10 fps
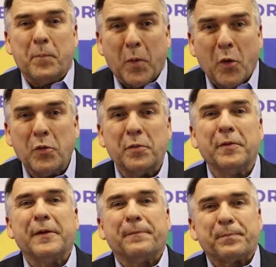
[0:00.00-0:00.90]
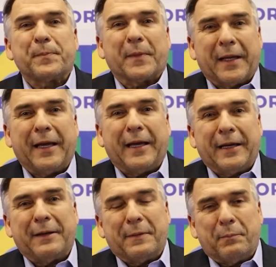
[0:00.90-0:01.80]
bom
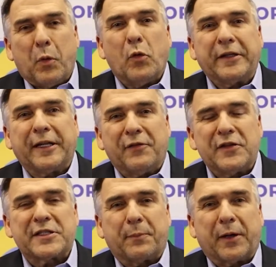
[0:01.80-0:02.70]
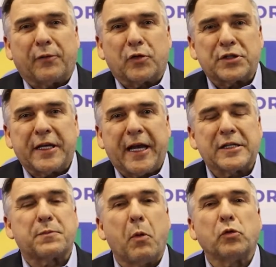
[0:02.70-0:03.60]
é, boa entrevista para
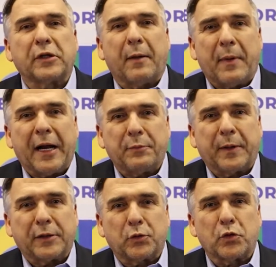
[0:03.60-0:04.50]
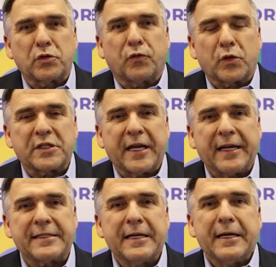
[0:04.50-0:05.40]
vocês, bom trabalho para todos
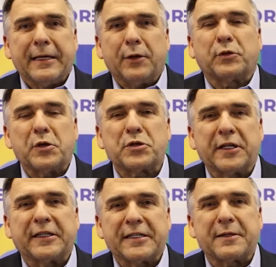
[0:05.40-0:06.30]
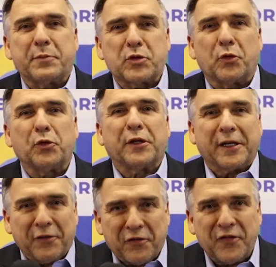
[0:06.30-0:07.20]
vocês. Eu tenho certeza absoluta
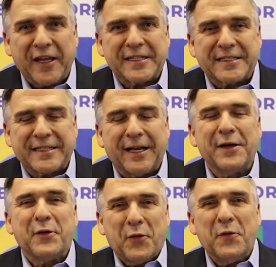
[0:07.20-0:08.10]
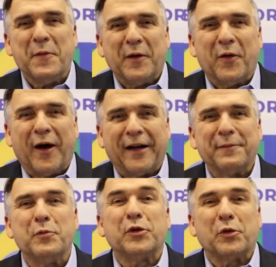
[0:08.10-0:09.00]
que vença o melhor.
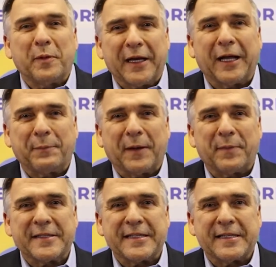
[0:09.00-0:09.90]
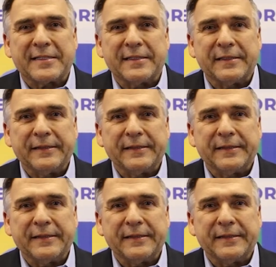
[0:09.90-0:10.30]
Muito obrigado pela presença.